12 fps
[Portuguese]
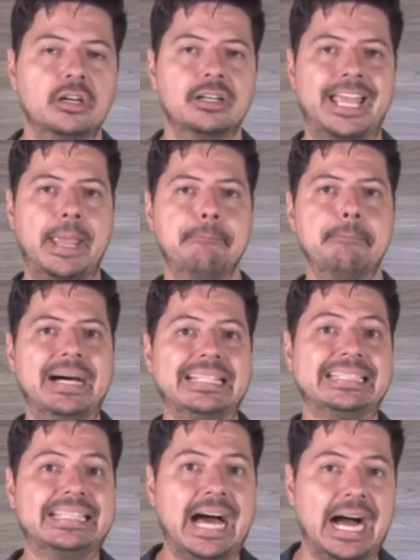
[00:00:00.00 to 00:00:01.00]
Quem
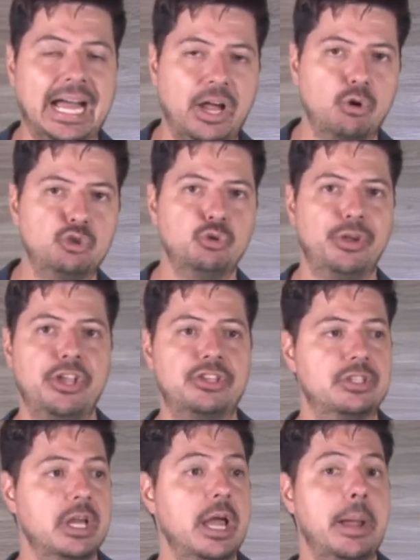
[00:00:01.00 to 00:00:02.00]
manda é o
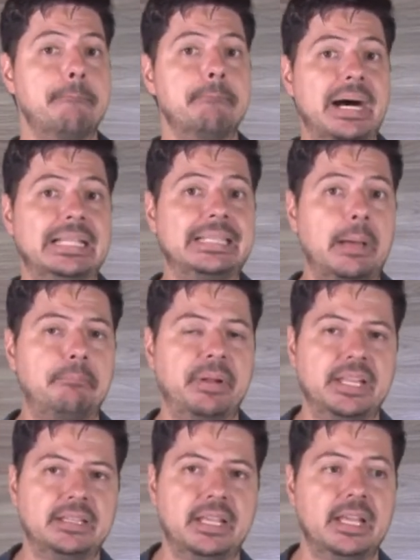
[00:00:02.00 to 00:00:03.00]
juiz, manda
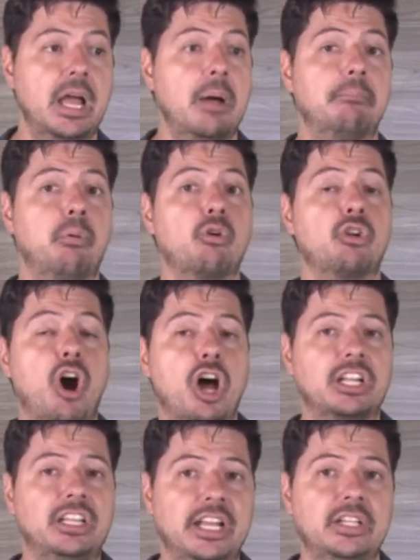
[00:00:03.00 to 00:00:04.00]
prender por
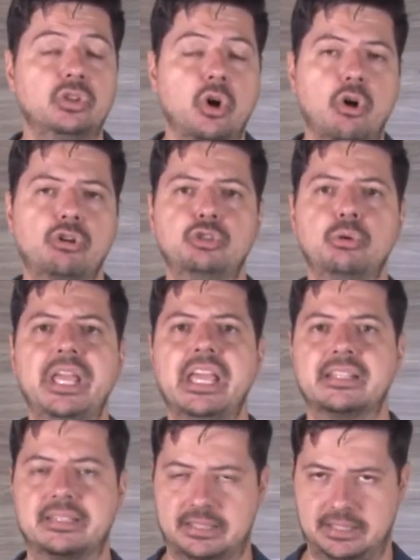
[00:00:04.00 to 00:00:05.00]
ordem do
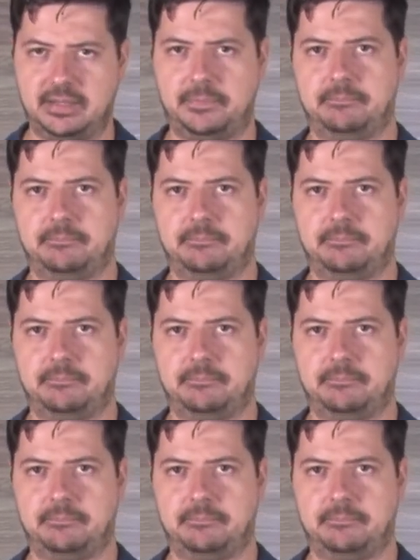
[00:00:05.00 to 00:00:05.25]
juiz.